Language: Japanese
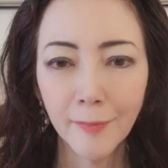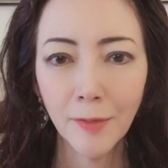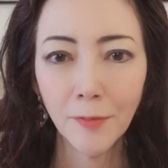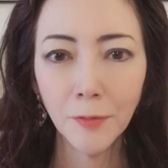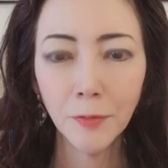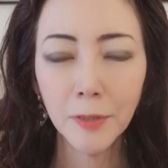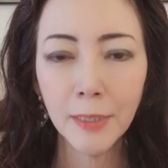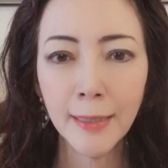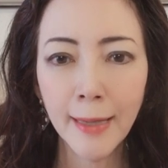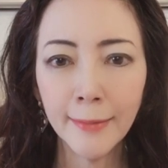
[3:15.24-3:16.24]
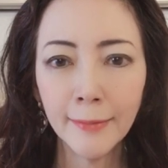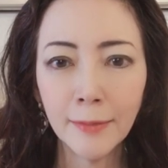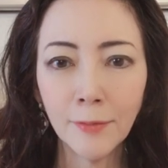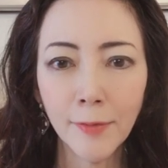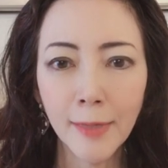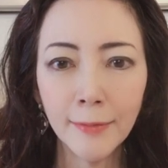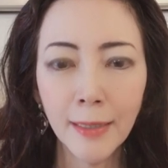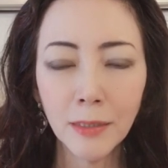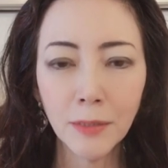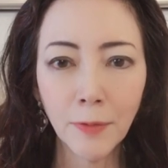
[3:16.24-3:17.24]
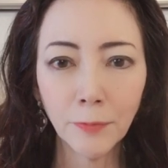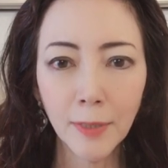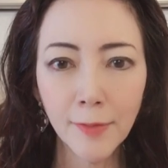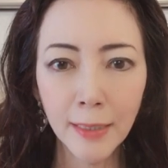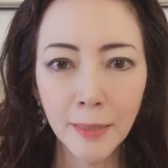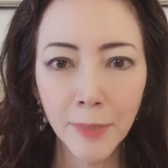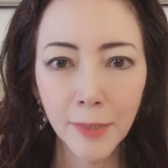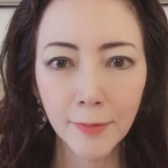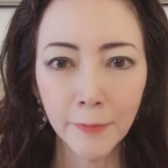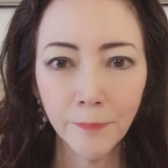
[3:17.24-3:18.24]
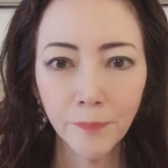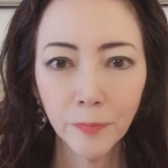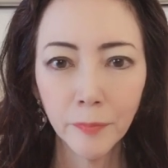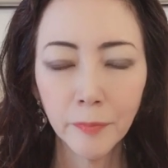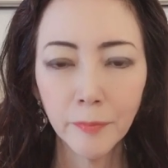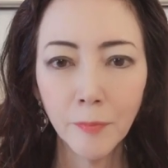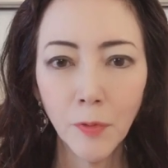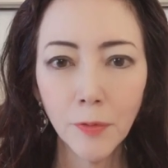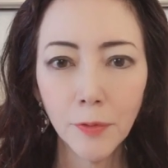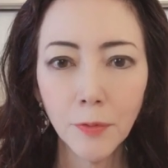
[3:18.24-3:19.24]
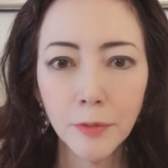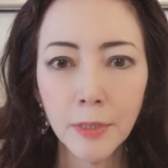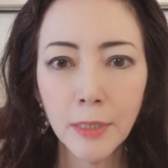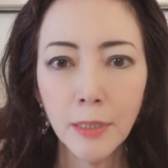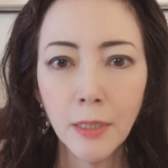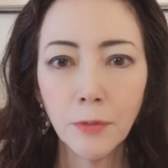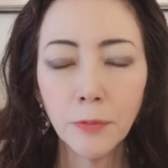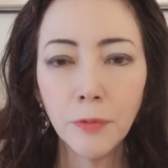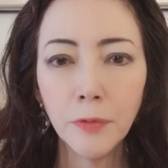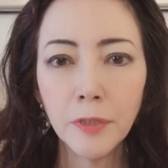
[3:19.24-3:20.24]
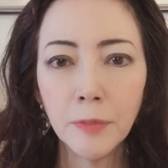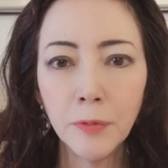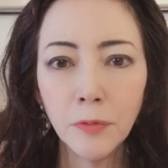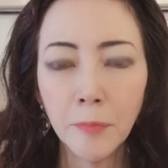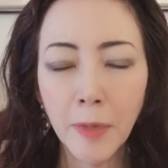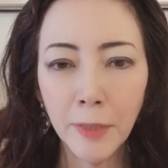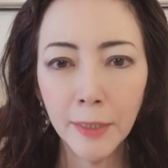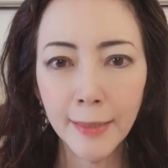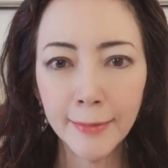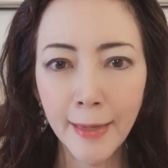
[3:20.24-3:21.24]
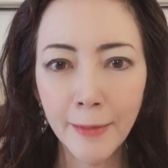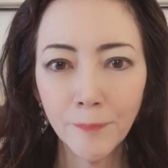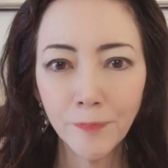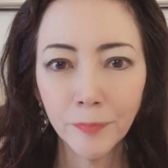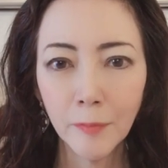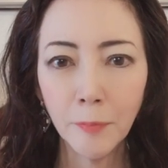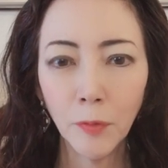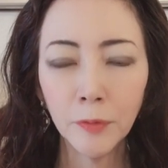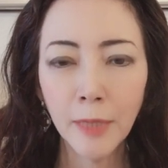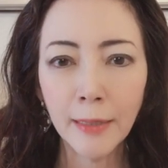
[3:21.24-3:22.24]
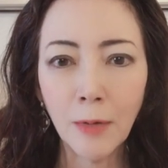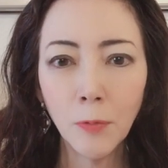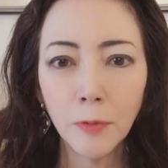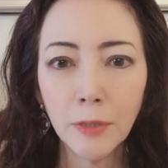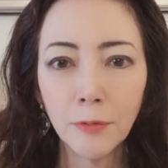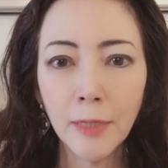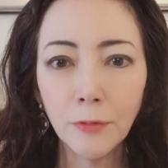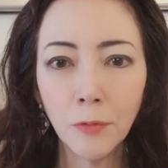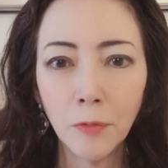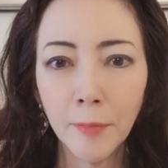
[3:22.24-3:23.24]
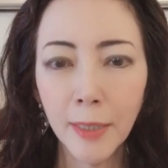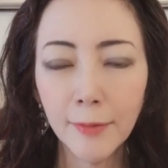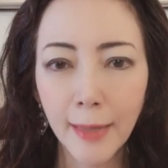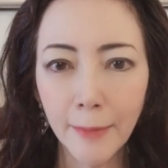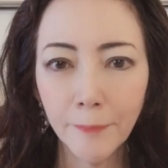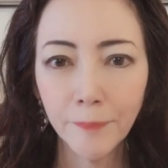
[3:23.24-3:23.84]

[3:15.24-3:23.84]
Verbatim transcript: その時あなたの選択肢は2つありますもう少し古い自分のままでいて問題が大きくなるのを待つか